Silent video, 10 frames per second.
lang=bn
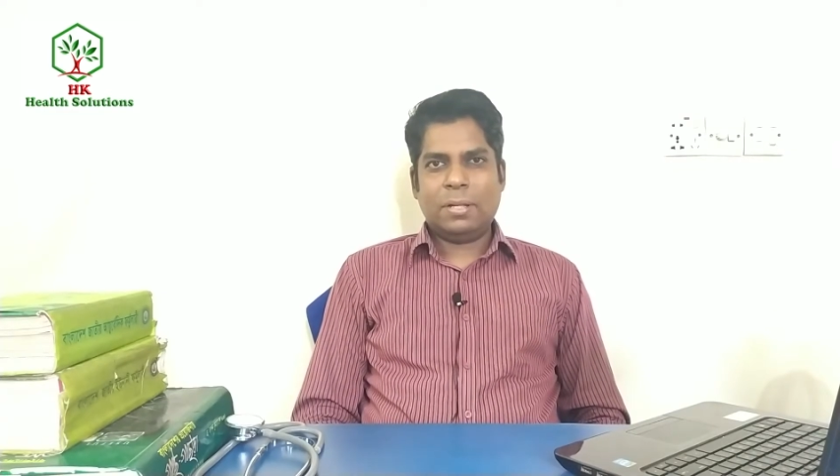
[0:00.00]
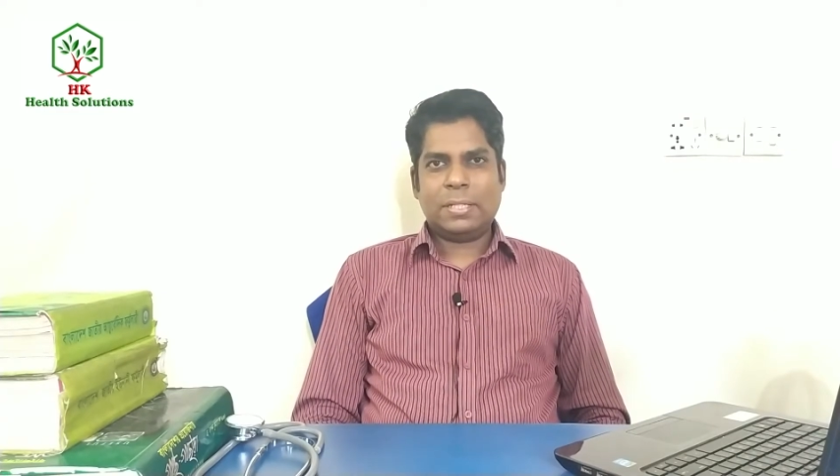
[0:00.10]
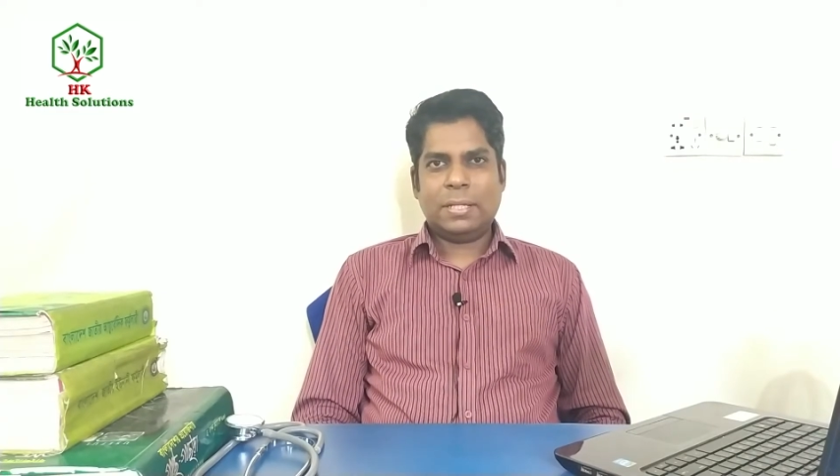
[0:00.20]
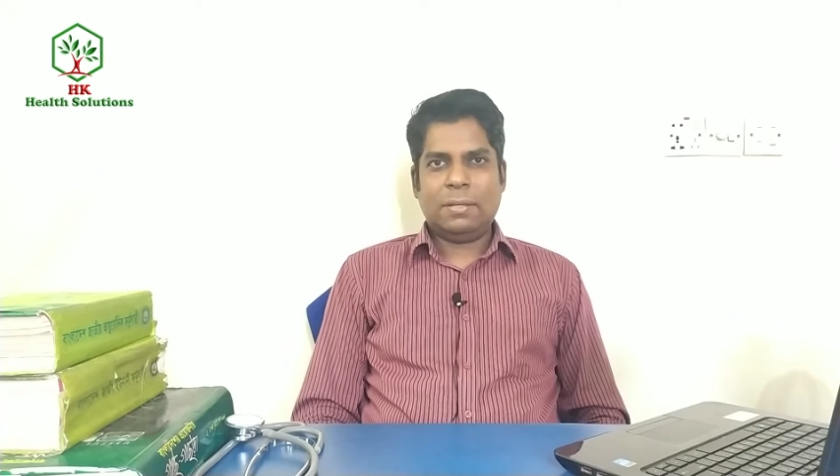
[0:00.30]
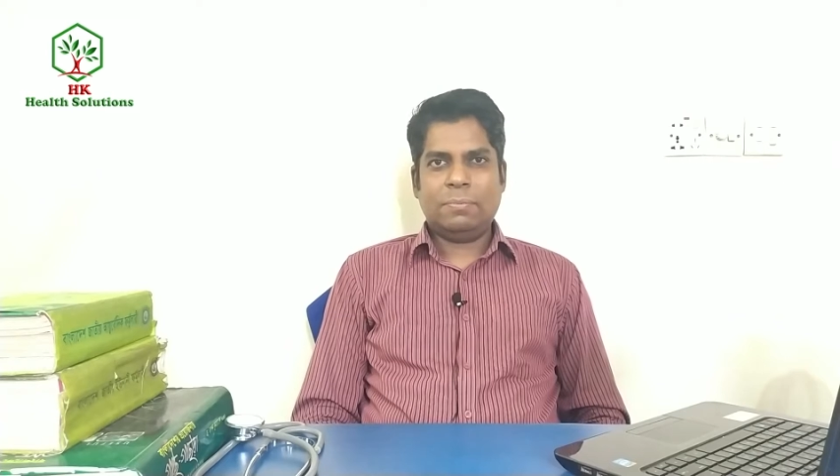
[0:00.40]

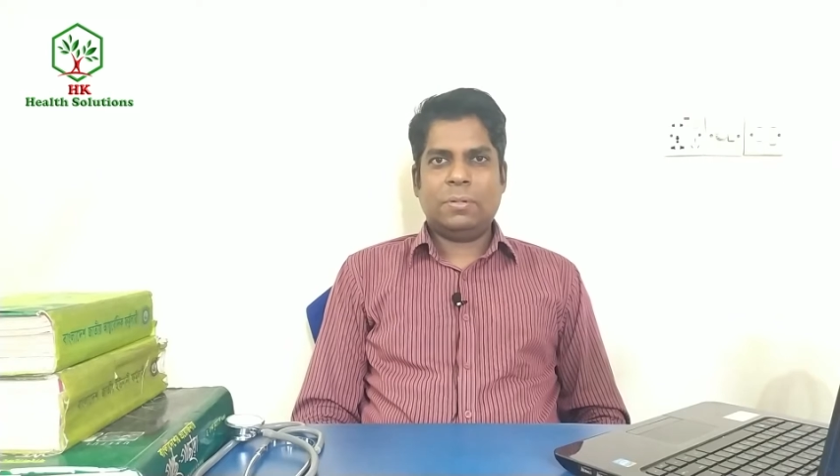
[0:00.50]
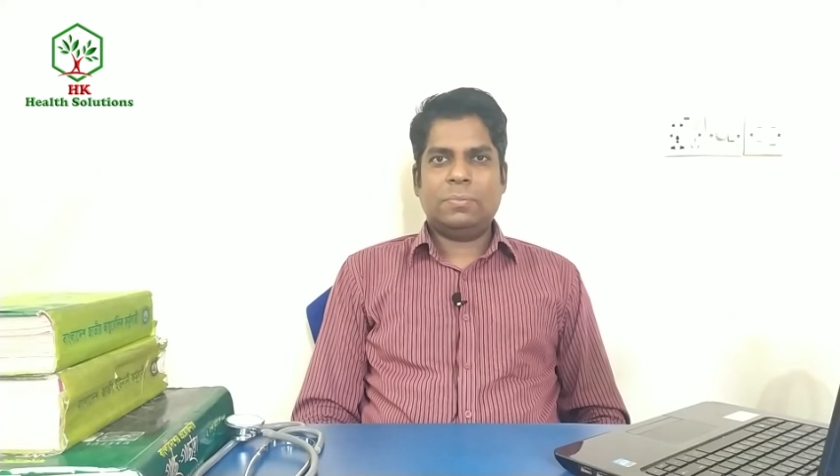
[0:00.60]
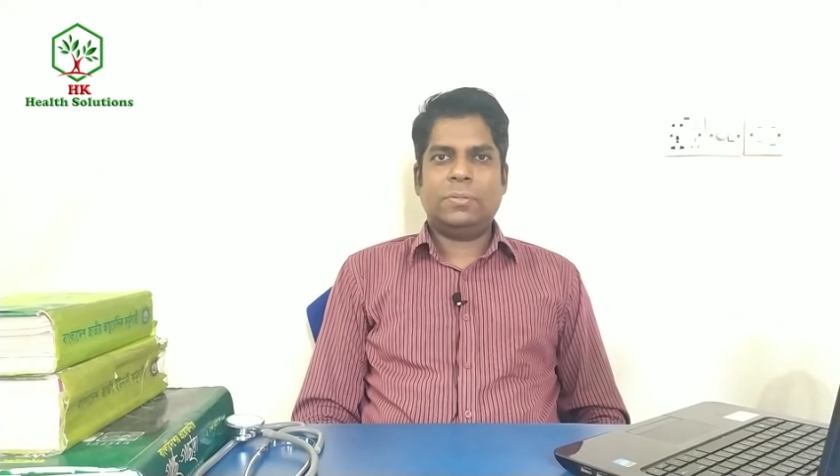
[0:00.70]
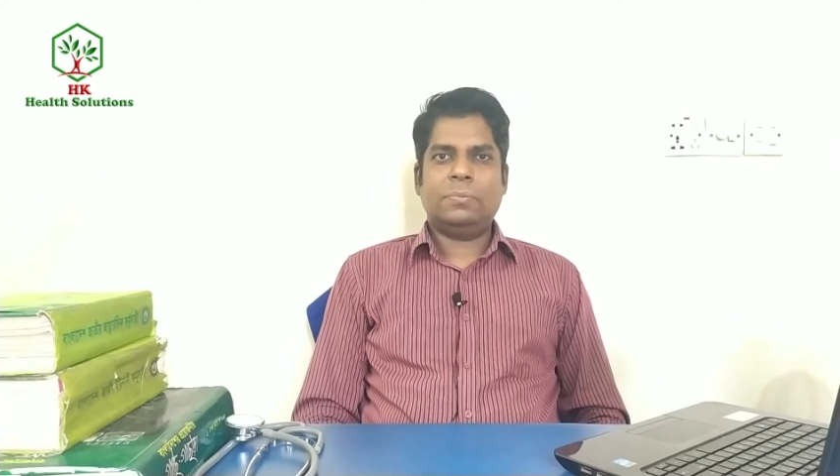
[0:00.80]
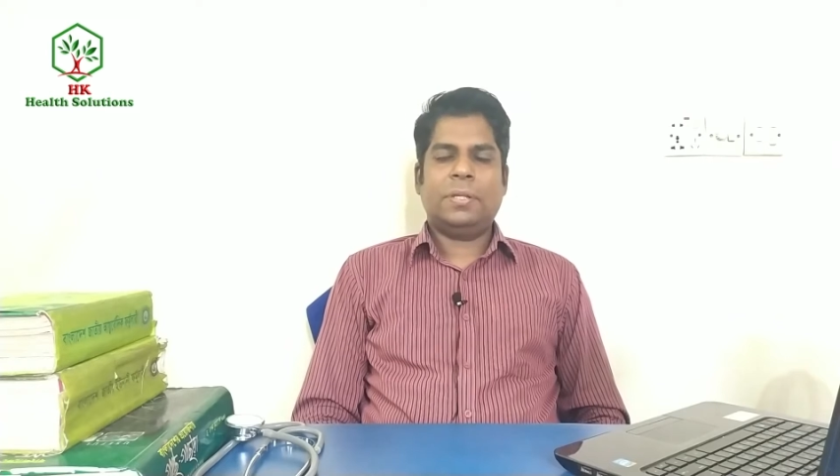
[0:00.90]
আছেন আমি
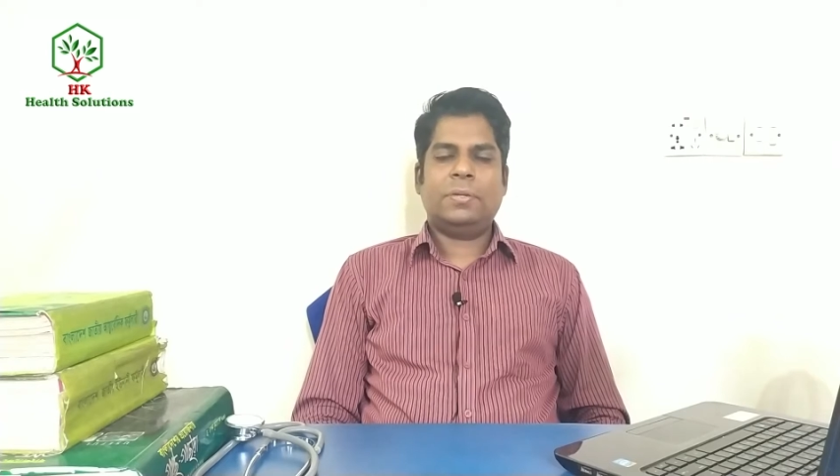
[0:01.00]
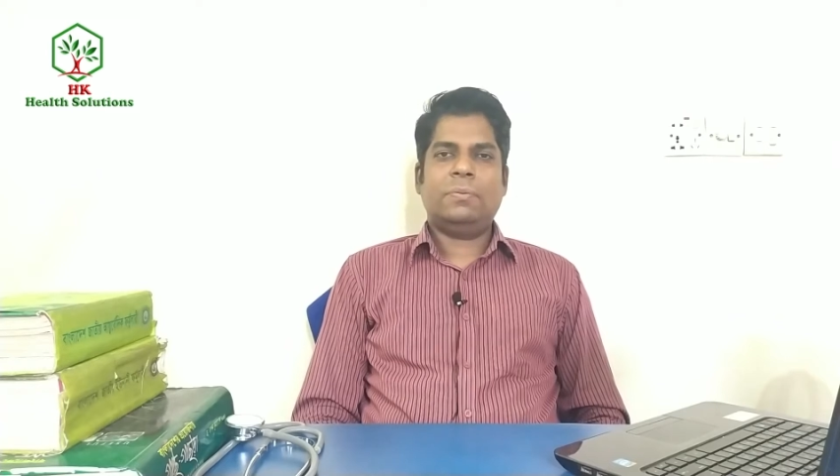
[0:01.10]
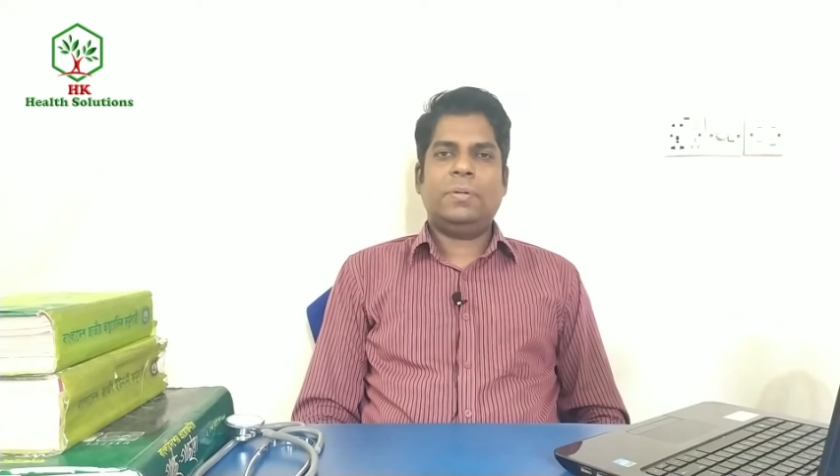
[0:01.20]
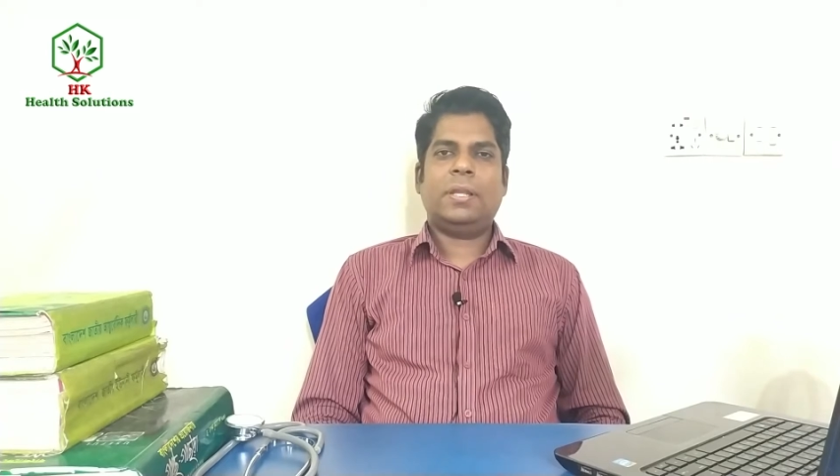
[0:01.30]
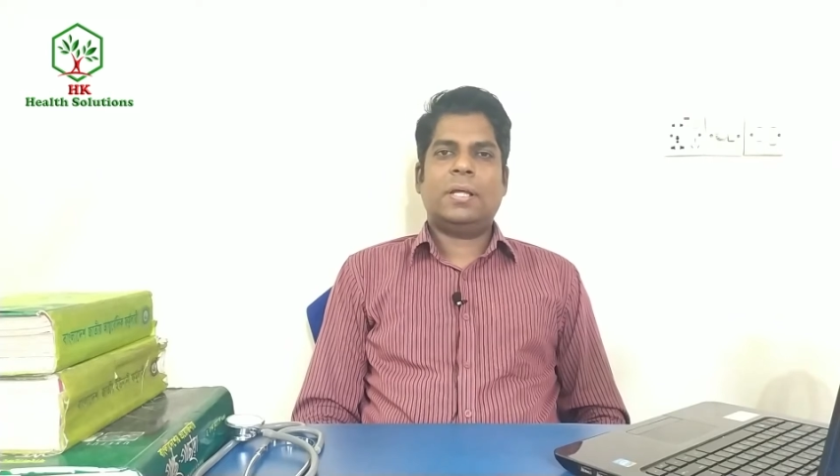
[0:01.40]
মোহাম্মদ হুমায়ুন কবি